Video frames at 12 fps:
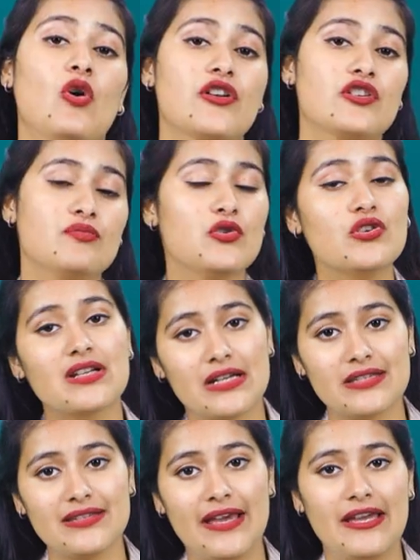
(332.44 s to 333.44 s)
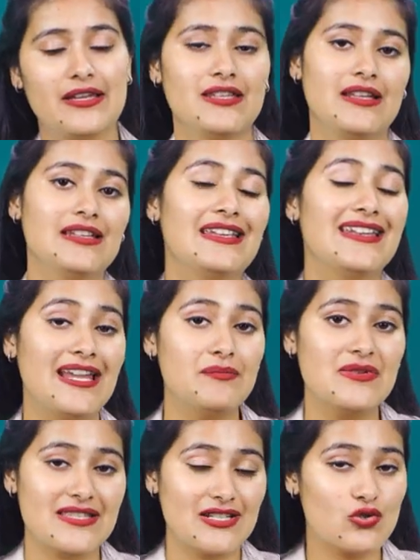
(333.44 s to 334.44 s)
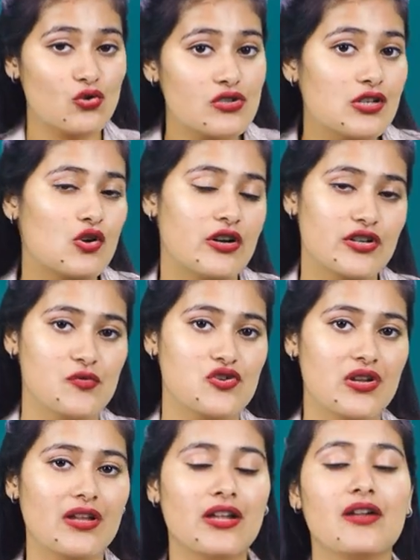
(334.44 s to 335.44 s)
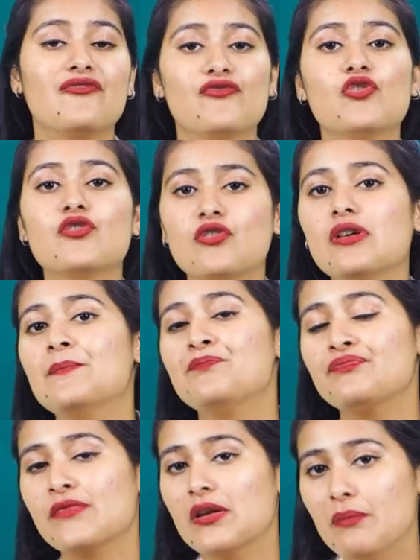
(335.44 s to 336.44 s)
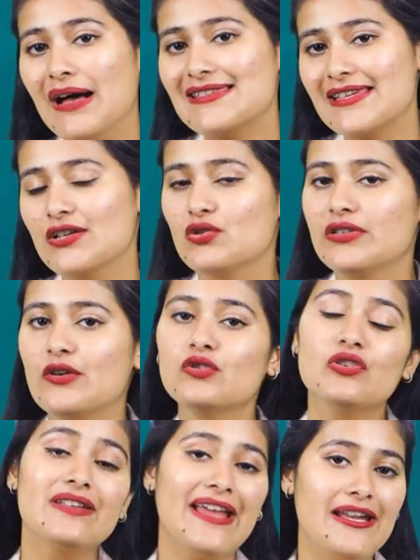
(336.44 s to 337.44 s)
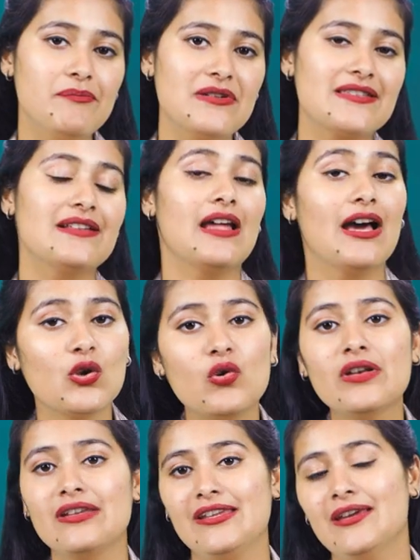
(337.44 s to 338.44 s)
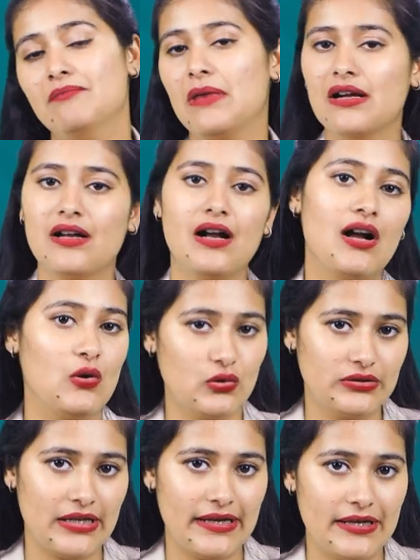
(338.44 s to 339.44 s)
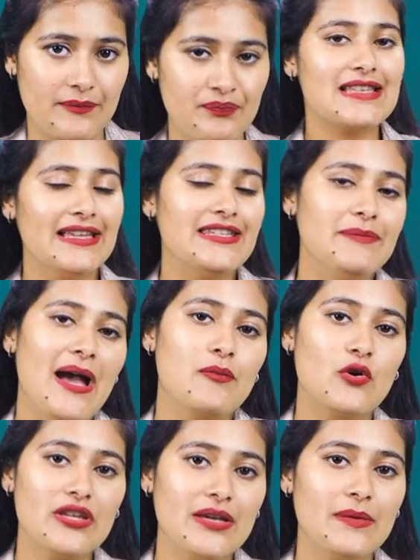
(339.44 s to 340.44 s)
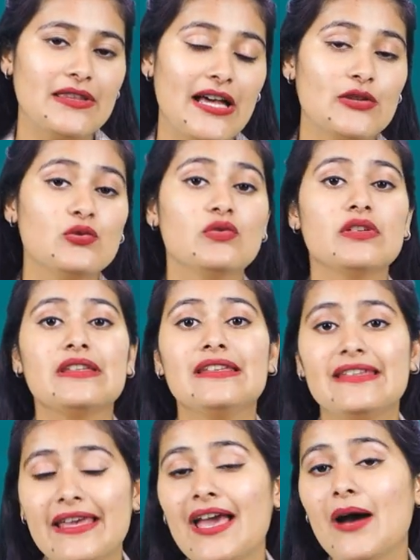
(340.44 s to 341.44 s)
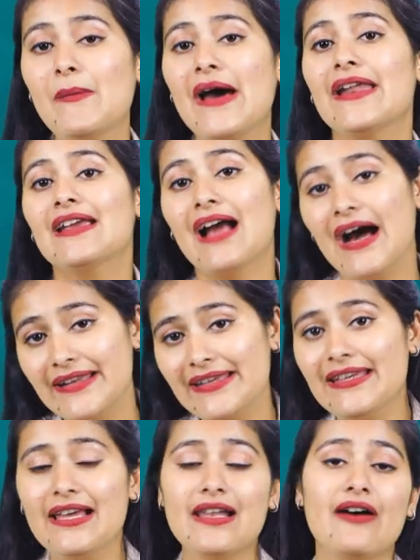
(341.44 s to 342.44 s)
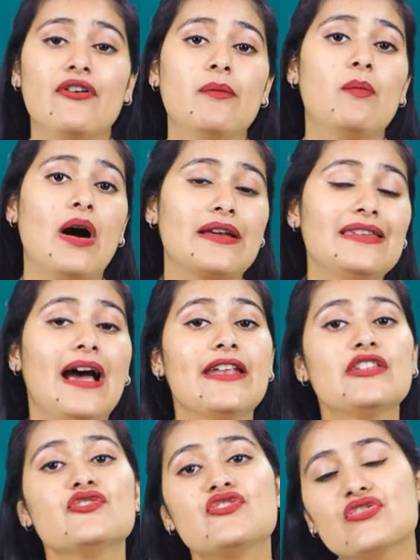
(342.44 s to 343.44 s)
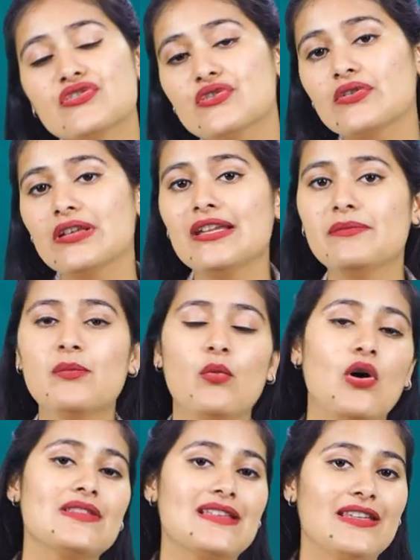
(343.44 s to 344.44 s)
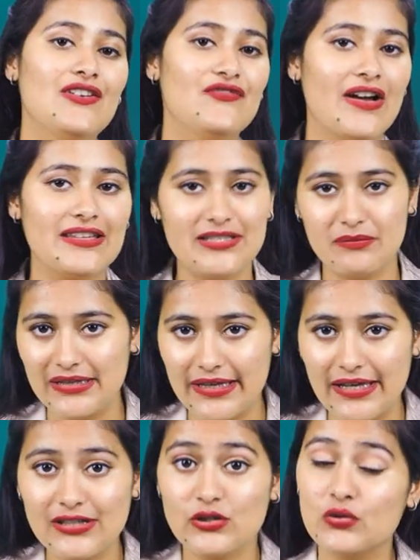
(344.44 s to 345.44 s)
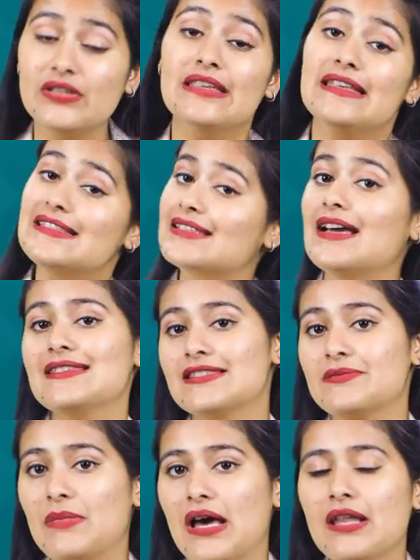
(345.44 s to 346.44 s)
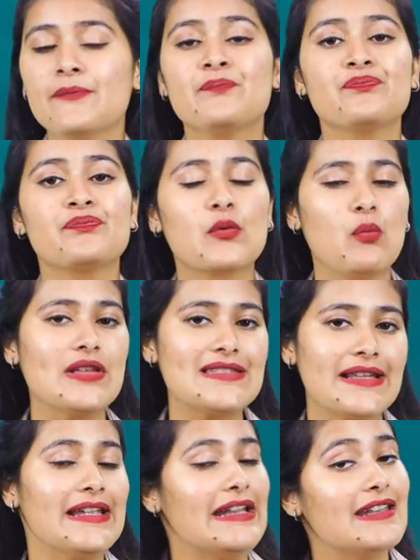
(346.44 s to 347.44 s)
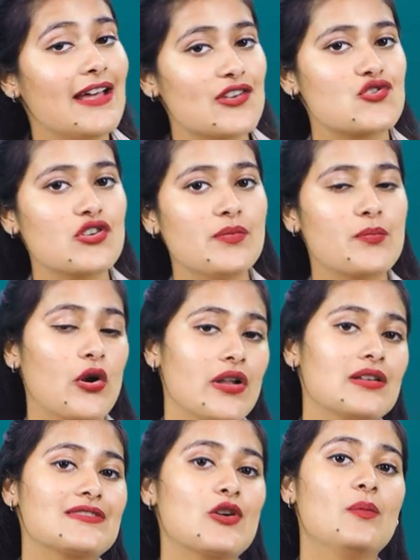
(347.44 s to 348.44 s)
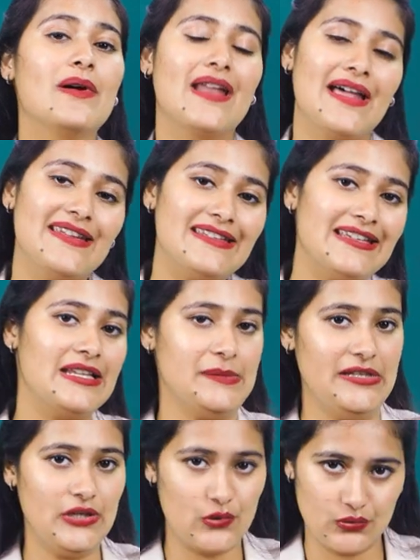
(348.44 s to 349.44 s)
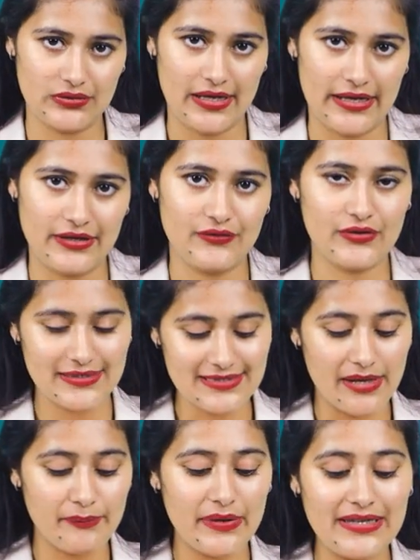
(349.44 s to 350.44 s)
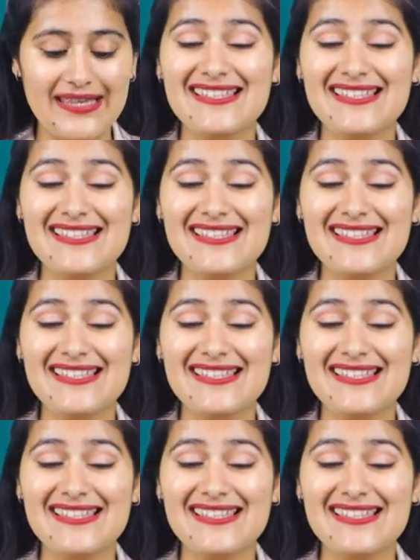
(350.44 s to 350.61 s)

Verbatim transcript: कॉन्ट्रीब्यूट करता है यानी कि नाइन परसेंट टोटल कॉन्ट्रीब्यूशन अगर हम फूड बास्केट को देखो तो 9% अलोन ये मक्का का होता है साथ ही मैं आपको ये बता दूं कि ये हमारे खाने के अलावा बाकी अन्य चीज़ों के लिए भी बहुत ज़्यादा फायदेमंद है क्योंकि इसका इस्तेमाल बहुत सारे इंडस्ट्रियल प्रोडक्ट्स को बनाने के लिए भी होता है फॉर एग्जाम्पल